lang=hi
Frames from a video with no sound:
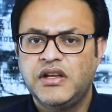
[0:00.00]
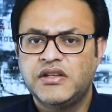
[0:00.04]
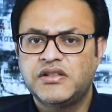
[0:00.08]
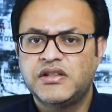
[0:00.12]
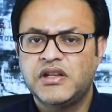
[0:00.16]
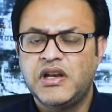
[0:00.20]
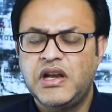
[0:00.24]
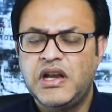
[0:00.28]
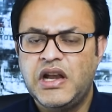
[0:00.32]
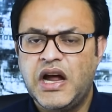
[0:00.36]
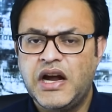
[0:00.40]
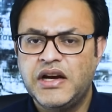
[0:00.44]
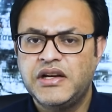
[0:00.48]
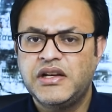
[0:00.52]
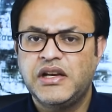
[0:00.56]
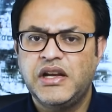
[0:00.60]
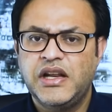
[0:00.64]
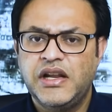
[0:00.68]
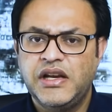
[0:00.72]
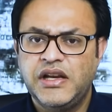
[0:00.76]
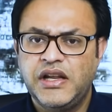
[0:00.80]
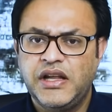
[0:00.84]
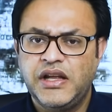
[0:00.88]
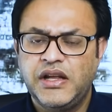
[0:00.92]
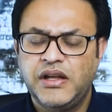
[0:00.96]
इस
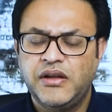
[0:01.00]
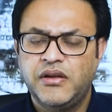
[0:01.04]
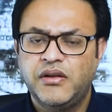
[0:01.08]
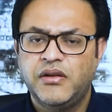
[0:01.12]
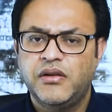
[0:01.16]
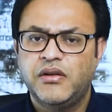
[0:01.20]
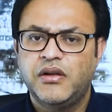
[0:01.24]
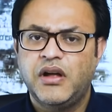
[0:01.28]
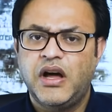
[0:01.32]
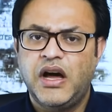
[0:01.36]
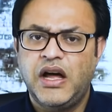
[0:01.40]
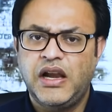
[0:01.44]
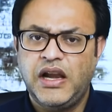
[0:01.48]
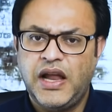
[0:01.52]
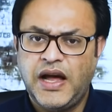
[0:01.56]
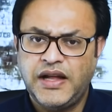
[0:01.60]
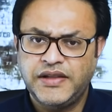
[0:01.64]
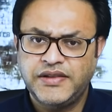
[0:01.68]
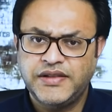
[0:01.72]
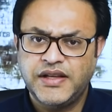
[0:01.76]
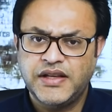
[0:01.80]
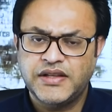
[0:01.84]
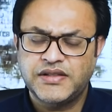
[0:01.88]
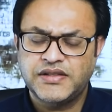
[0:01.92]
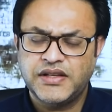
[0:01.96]
लाडले ने
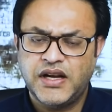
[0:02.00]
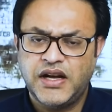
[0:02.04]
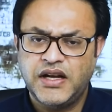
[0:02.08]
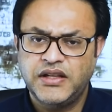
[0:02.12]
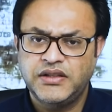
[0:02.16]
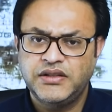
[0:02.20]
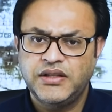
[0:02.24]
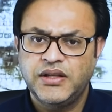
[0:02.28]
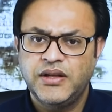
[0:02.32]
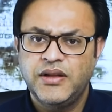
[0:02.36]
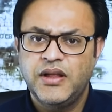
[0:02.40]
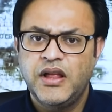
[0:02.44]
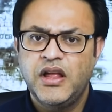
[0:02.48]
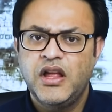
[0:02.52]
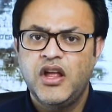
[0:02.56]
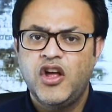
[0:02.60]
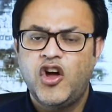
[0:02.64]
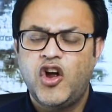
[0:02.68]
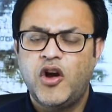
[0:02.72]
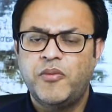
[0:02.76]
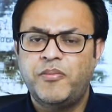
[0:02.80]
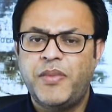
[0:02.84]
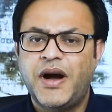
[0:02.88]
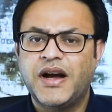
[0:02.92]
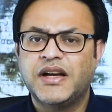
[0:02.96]
हालात के साथ
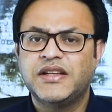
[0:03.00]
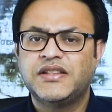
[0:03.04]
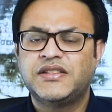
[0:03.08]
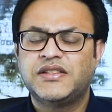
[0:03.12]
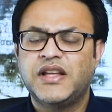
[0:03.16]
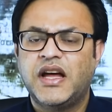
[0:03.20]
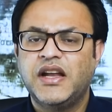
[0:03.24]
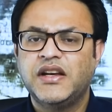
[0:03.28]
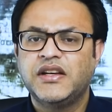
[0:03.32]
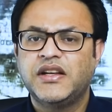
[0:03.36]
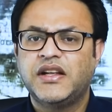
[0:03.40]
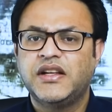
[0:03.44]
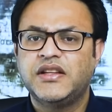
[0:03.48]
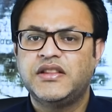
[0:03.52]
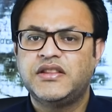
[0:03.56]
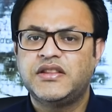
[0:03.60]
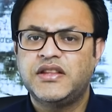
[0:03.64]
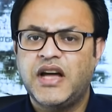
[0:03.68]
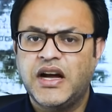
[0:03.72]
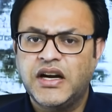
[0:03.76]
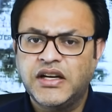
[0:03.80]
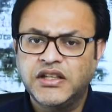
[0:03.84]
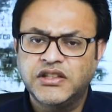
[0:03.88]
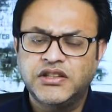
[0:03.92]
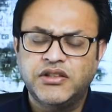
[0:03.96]
और पाकिस्तान के
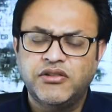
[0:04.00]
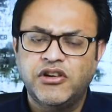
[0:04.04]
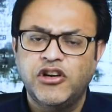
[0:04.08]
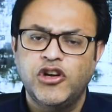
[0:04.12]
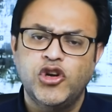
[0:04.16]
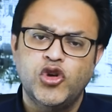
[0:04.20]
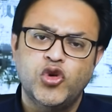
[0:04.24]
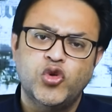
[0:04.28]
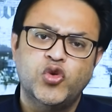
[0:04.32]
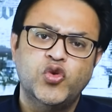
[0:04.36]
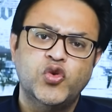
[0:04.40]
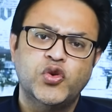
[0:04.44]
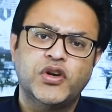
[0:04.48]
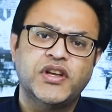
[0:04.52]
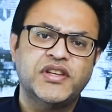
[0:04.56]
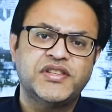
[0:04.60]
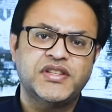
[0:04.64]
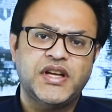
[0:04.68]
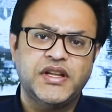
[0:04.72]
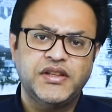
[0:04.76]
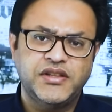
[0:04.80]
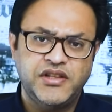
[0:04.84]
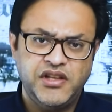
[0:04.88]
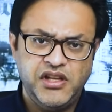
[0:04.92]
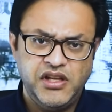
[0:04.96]
ताकतवर लोगों के
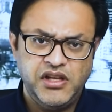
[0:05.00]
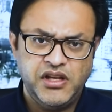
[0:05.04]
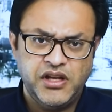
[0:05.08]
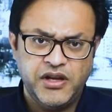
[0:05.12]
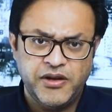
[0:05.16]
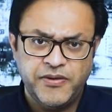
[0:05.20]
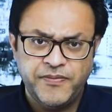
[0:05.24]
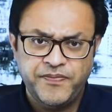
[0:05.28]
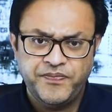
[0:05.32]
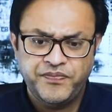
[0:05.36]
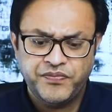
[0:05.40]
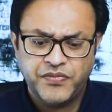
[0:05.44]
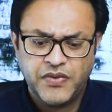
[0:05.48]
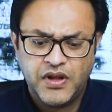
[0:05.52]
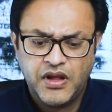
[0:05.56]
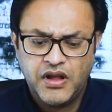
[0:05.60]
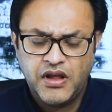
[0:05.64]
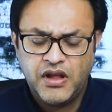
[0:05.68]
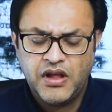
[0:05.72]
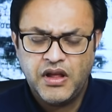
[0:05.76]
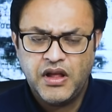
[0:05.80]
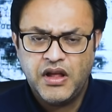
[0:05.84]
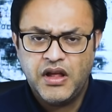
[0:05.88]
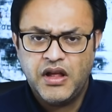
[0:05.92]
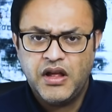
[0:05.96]
साथ की है
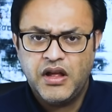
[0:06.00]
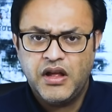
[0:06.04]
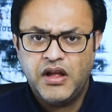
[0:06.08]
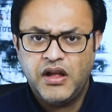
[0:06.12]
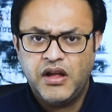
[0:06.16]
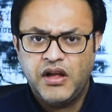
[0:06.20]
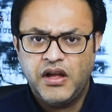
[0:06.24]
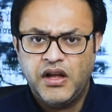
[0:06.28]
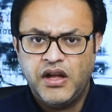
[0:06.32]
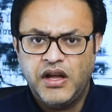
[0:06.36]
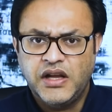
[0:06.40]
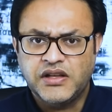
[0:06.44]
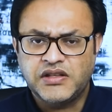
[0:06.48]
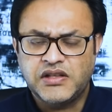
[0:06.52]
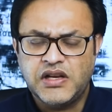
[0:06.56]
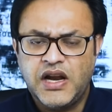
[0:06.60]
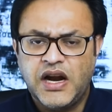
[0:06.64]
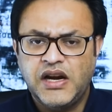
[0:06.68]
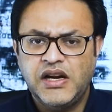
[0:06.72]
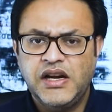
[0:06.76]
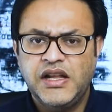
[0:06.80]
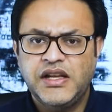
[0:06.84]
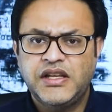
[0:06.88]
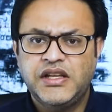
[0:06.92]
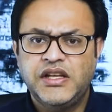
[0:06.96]
इस
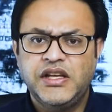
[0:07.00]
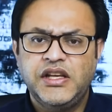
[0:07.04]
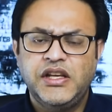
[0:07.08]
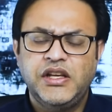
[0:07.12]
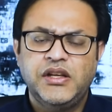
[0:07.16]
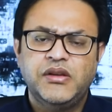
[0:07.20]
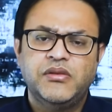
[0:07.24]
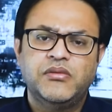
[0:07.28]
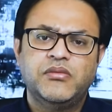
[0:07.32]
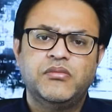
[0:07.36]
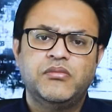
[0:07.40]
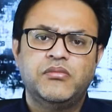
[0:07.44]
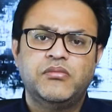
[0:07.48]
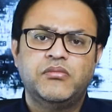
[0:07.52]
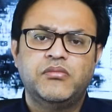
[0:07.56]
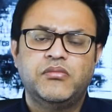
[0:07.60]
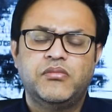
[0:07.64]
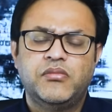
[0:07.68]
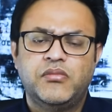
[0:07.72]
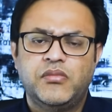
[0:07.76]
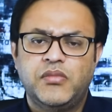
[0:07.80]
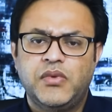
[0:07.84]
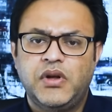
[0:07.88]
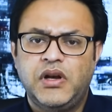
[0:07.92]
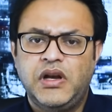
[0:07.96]
लाडले की
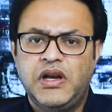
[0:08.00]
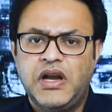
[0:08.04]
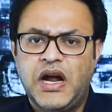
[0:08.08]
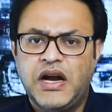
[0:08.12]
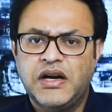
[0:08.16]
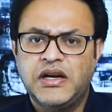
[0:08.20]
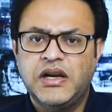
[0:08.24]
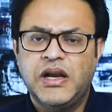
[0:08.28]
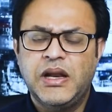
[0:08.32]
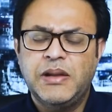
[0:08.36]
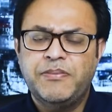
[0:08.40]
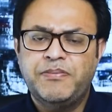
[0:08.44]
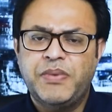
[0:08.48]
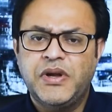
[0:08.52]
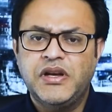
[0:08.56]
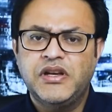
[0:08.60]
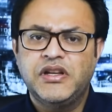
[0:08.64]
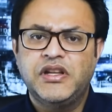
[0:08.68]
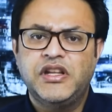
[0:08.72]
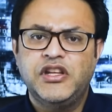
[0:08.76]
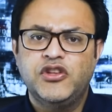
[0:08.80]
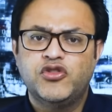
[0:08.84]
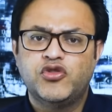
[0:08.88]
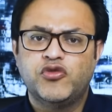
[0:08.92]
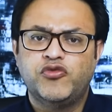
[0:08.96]

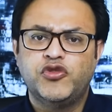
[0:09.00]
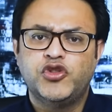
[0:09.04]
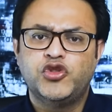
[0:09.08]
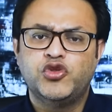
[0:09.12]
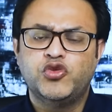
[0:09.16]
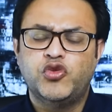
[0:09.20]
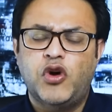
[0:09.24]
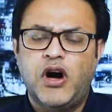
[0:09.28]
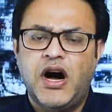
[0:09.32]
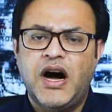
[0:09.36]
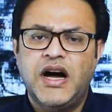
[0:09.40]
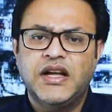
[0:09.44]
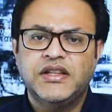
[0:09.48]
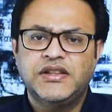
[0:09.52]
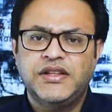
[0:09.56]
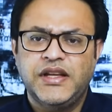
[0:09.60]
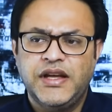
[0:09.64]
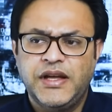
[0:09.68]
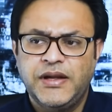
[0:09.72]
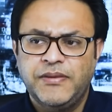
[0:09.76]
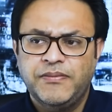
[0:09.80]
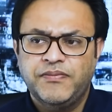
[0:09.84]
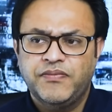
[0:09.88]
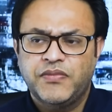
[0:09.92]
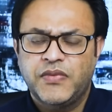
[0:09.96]
लाडलेपन की जो वजूहत
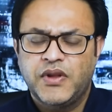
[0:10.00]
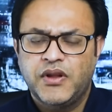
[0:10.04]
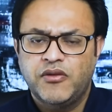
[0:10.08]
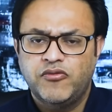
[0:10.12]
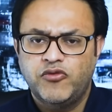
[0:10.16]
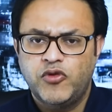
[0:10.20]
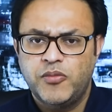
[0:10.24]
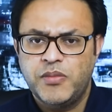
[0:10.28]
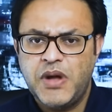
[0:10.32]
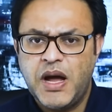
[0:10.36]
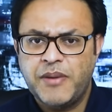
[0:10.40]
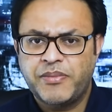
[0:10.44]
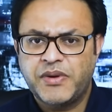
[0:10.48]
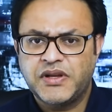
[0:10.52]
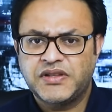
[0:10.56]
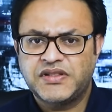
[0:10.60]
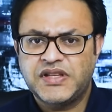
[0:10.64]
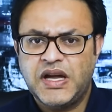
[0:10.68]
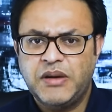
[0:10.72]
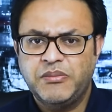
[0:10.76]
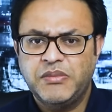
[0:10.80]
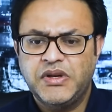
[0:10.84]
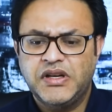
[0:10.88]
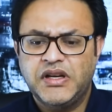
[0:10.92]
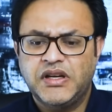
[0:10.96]
हैं वो मैं आपके
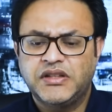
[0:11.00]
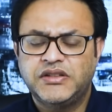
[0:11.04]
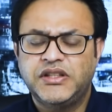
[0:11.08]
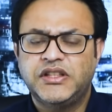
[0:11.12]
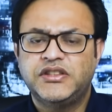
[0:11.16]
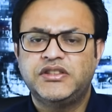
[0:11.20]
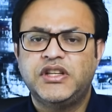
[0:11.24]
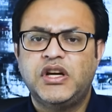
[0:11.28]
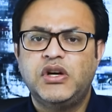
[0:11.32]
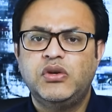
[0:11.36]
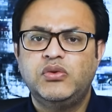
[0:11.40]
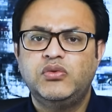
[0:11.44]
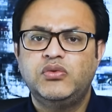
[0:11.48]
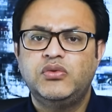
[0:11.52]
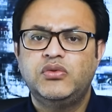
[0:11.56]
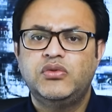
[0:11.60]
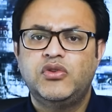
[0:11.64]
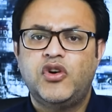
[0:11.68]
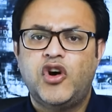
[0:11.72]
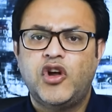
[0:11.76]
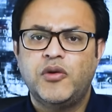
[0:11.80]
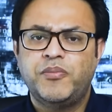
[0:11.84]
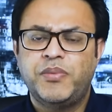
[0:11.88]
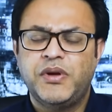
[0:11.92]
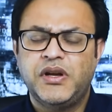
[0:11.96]
सामने रख देता हूं
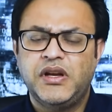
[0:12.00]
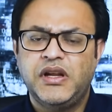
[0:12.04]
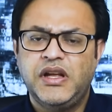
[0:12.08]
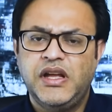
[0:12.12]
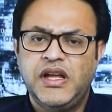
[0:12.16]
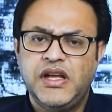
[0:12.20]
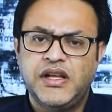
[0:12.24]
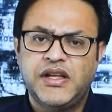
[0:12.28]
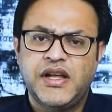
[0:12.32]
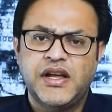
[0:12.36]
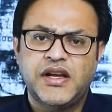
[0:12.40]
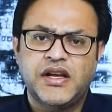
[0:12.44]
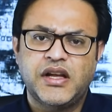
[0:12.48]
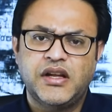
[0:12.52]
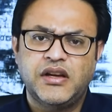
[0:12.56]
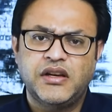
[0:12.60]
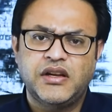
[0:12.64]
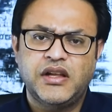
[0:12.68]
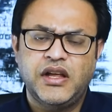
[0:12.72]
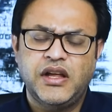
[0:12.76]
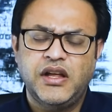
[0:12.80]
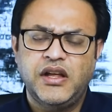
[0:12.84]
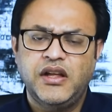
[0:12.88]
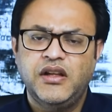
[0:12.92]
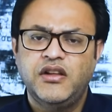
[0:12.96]
और फिर एक एक
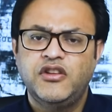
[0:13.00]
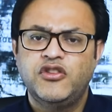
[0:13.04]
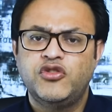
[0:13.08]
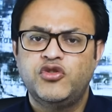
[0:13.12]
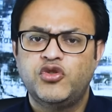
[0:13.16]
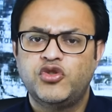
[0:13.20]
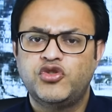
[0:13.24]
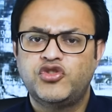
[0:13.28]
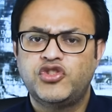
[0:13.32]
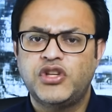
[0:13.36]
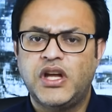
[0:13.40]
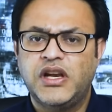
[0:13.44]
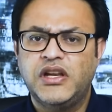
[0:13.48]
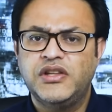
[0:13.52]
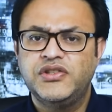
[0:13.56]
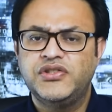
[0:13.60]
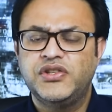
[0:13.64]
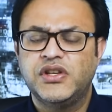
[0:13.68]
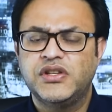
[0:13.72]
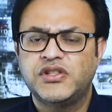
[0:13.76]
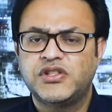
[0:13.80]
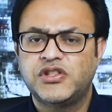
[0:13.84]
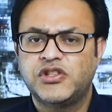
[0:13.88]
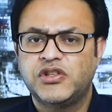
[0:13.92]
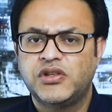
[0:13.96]
करके जो
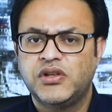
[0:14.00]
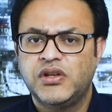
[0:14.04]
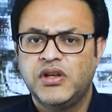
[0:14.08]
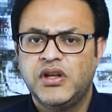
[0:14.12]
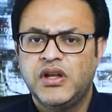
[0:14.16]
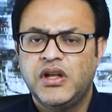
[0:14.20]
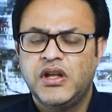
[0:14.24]
चैलेंजेस